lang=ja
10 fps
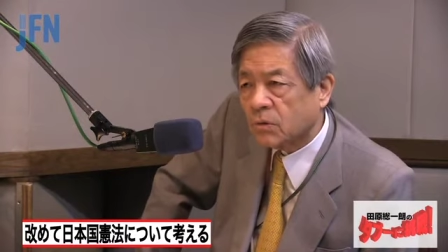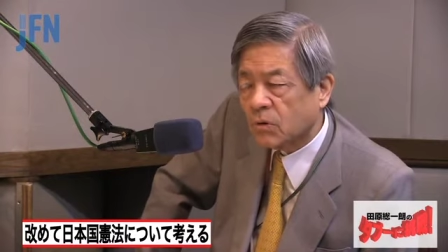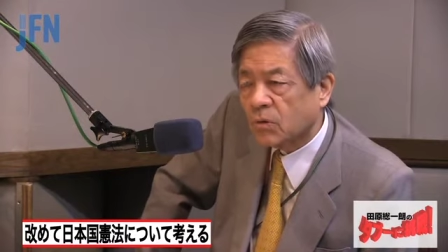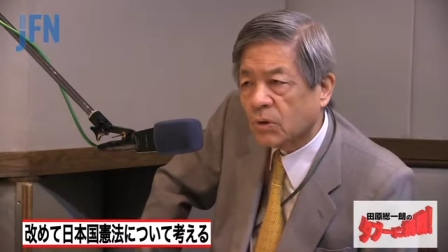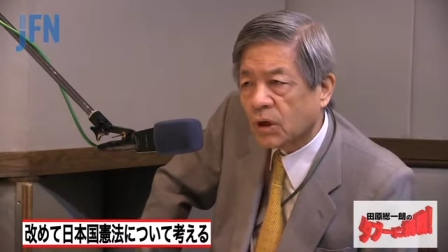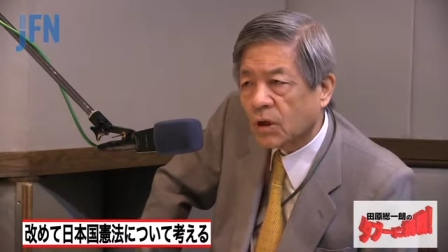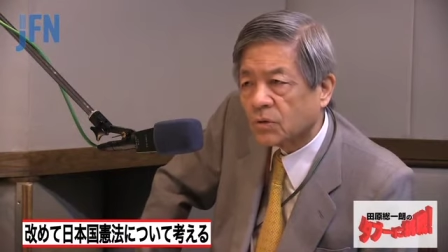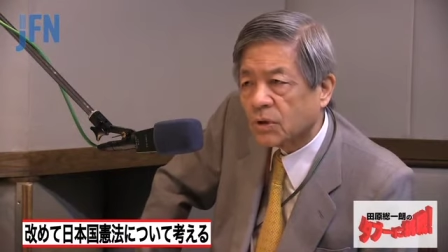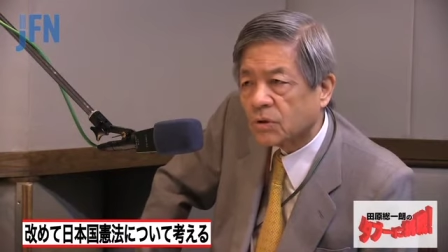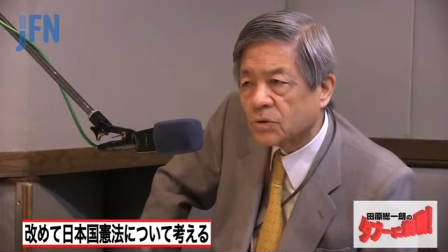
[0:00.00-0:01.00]
愚かな
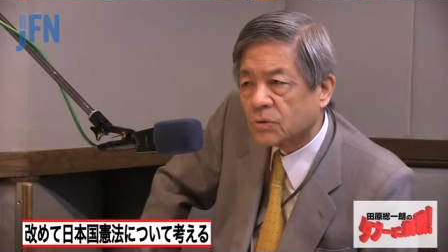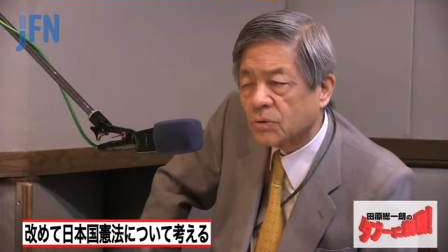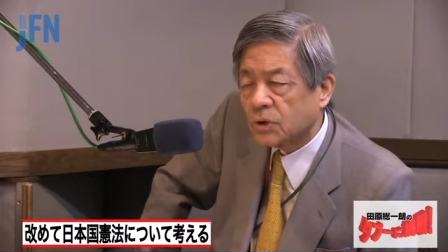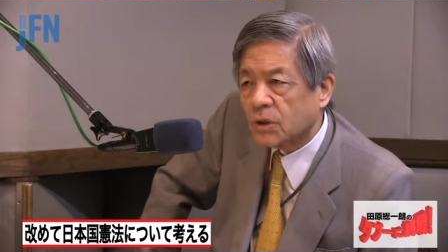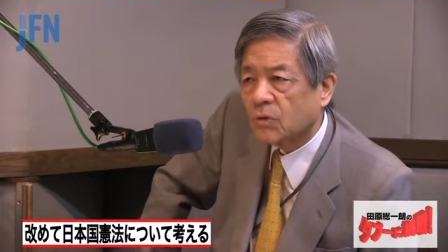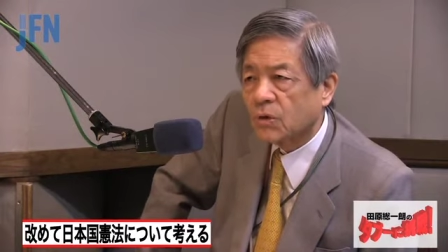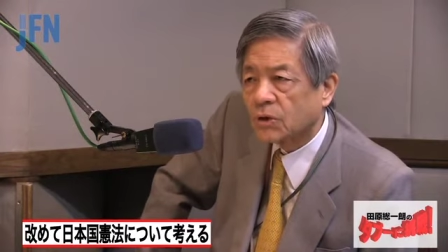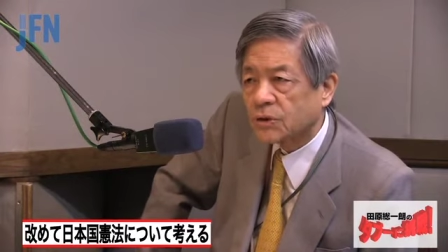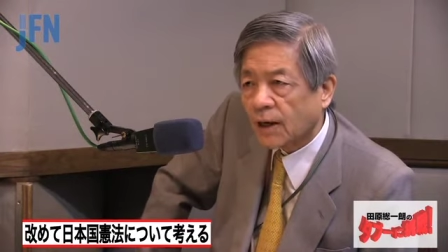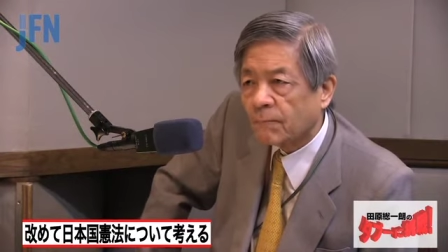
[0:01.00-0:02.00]
戦争を日本
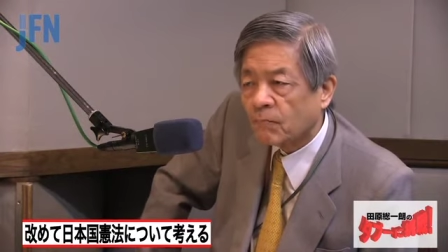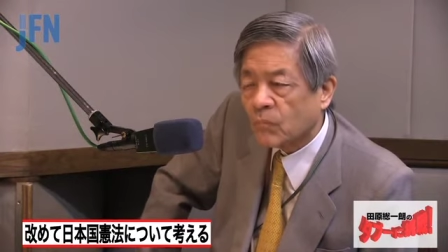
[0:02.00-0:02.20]
はした。